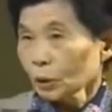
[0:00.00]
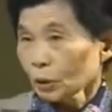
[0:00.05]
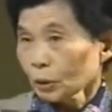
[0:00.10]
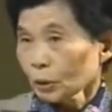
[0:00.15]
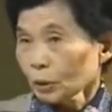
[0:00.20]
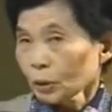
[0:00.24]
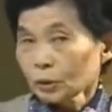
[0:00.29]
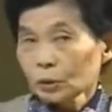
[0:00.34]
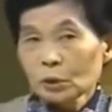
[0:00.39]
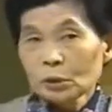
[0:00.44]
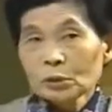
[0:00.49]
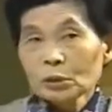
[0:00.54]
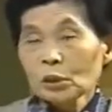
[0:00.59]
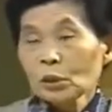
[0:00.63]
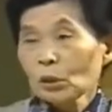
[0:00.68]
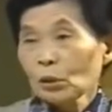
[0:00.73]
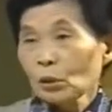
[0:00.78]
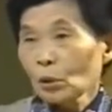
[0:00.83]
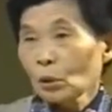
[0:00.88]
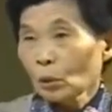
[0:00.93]
どんどんどん
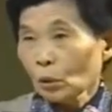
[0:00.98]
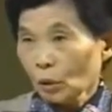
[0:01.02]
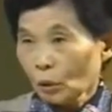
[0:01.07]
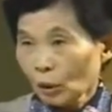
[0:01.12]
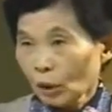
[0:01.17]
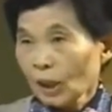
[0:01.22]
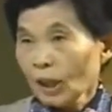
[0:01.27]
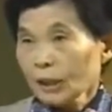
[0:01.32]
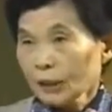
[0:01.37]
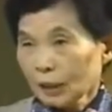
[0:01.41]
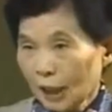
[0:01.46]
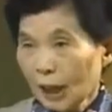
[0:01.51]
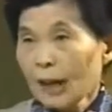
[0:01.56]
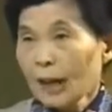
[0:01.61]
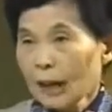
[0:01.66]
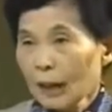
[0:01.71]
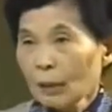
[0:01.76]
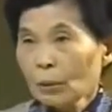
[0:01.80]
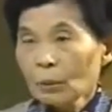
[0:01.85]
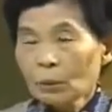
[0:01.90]
どんこう
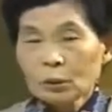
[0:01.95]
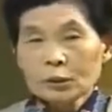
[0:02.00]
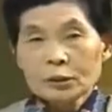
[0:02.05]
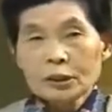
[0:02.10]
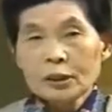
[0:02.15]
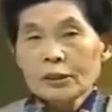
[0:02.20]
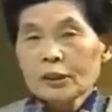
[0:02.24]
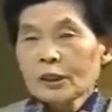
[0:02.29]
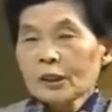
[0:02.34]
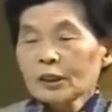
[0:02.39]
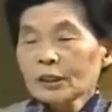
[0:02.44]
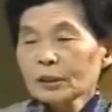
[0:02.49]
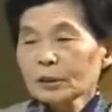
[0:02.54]
ああ思って